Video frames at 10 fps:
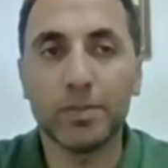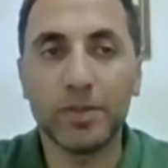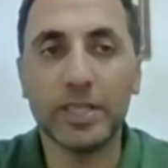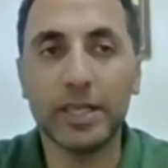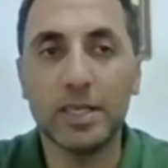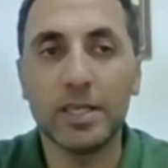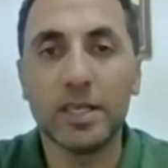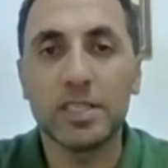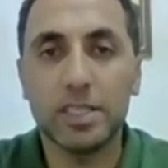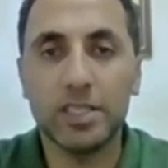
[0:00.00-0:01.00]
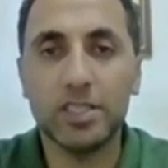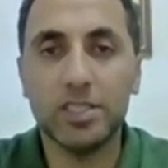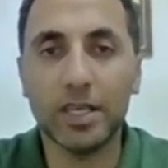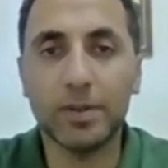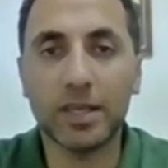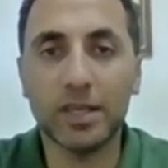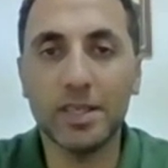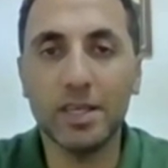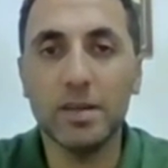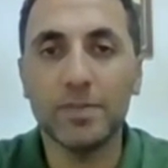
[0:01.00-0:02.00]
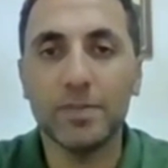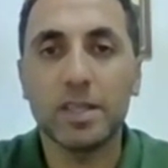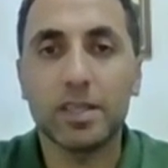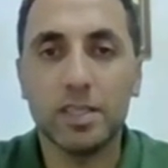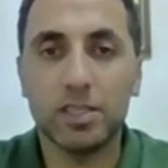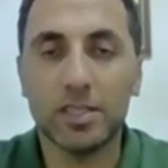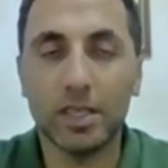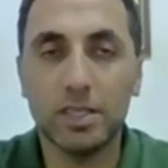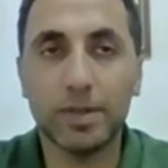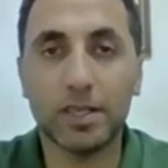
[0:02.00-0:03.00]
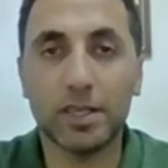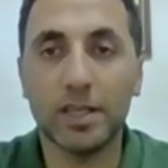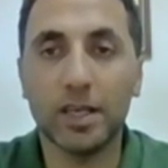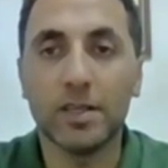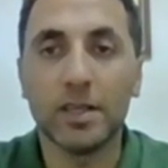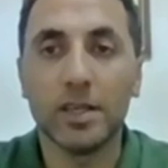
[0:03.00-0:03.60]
Mesela İçişler Bakanı'yla, İçişler Bakanı'yla,